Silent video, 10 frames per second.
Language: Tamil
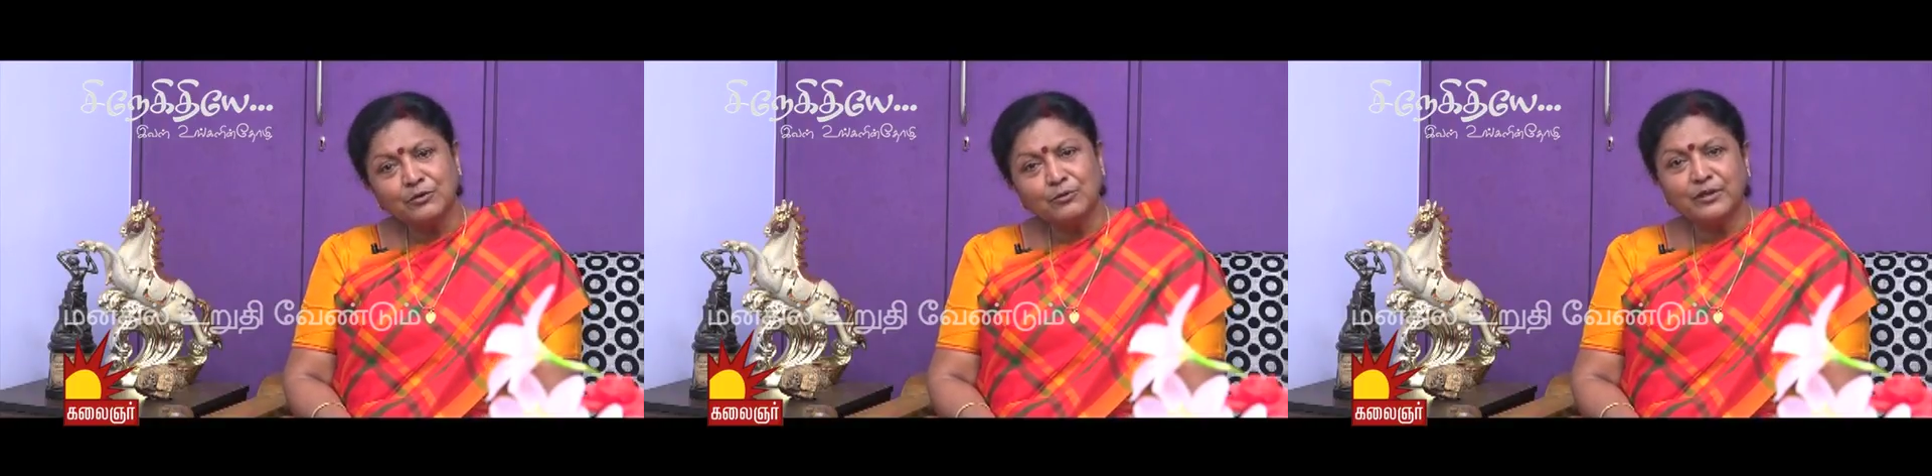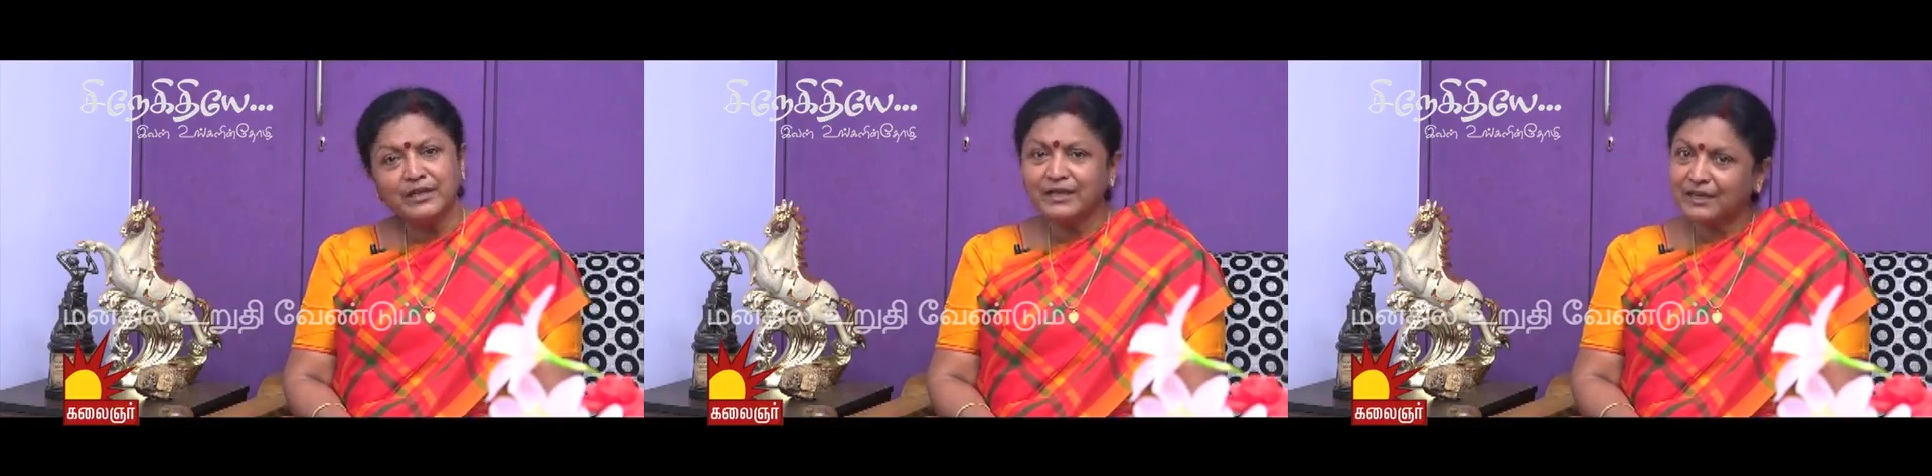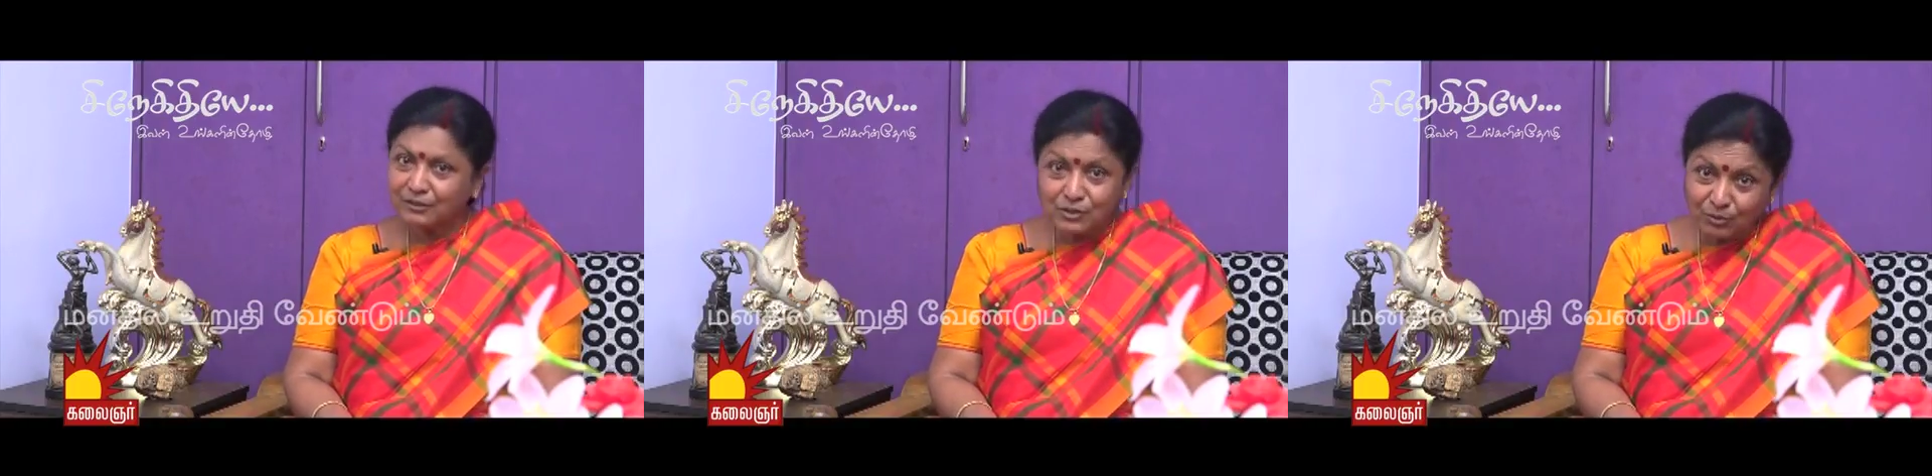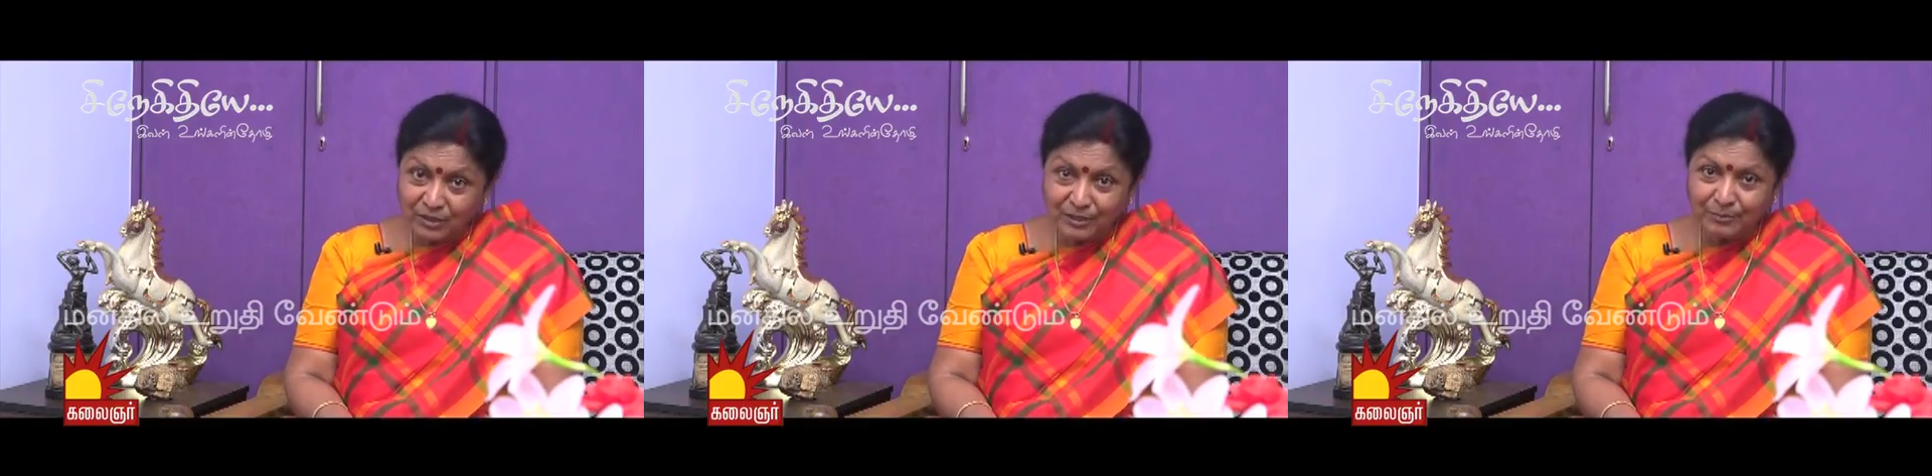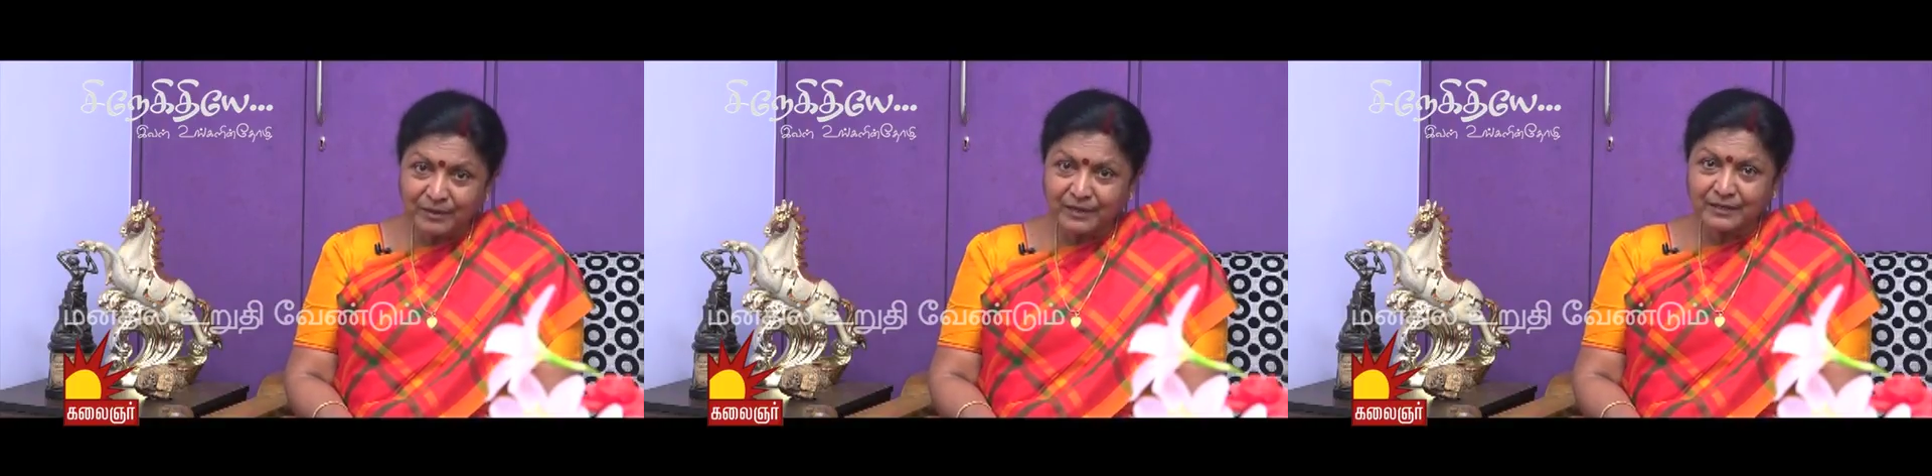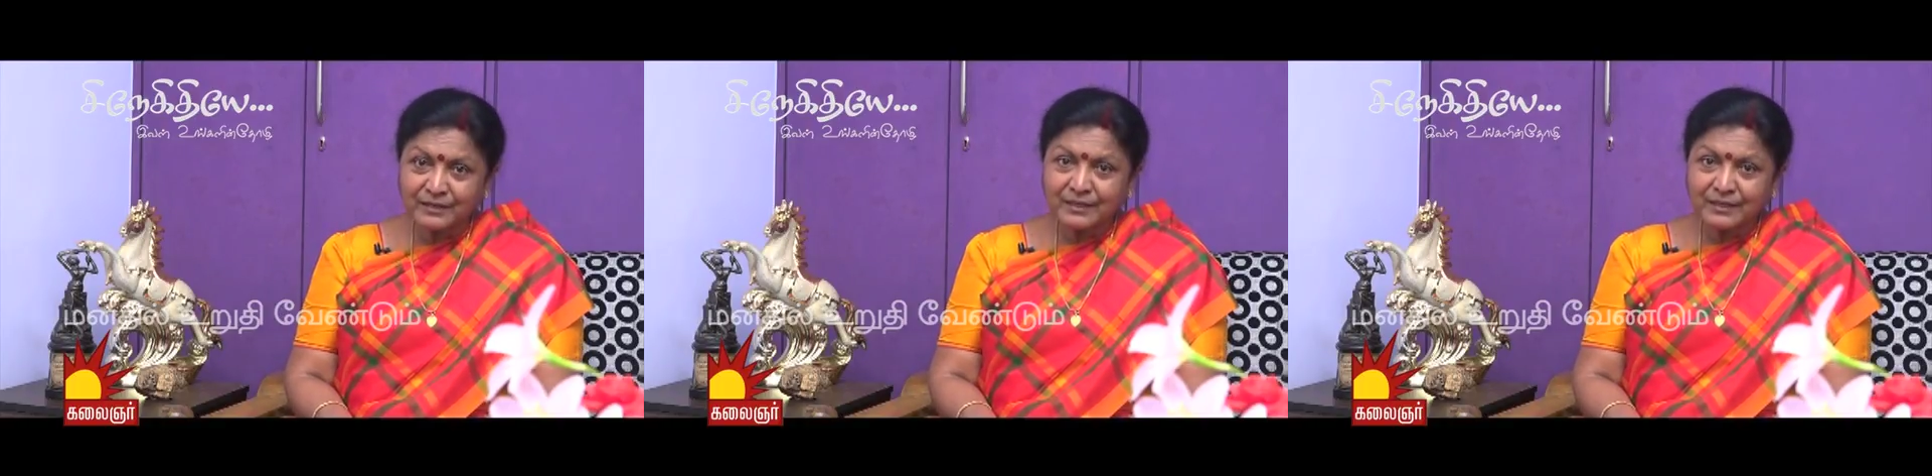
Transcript: முன்கூட்டியே யாராவது சொல்லியிருப்பாங்க